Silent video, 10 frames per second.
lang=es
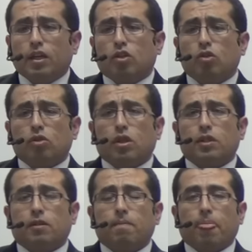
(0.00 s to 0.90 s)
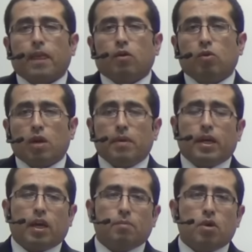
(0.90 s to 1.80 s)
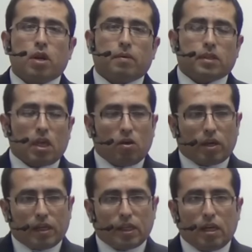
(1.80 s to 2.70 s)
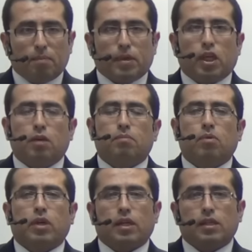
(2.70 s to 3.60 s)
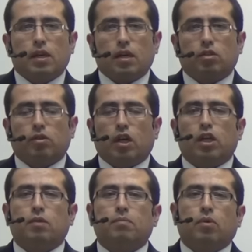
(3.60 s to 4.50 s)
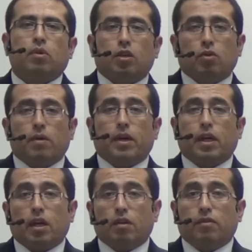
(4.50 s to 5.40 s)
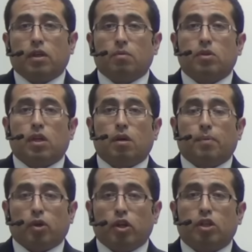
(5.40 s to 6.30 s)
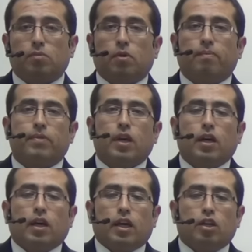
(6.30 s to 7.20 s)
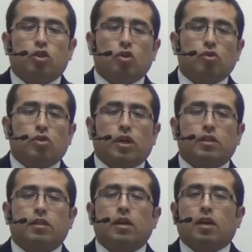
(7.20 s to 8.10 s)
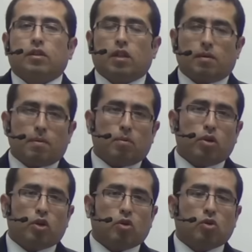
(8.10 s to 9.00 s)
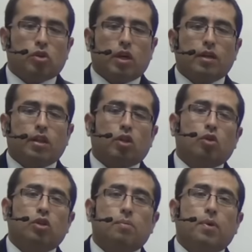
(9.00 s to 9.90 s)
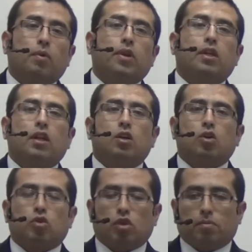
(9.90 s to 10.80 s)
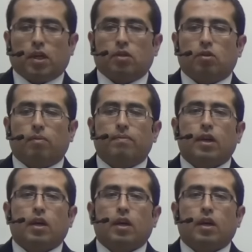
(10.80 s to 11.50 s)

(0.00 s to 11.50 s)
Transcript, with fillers: Entonces, una vez que ya hemos revisado qué es el empirismo, qué es el racionalismo, y una vez que ya definimos el a apriorismo, entonces debemos de conocer de dónde proviene el conocimiento.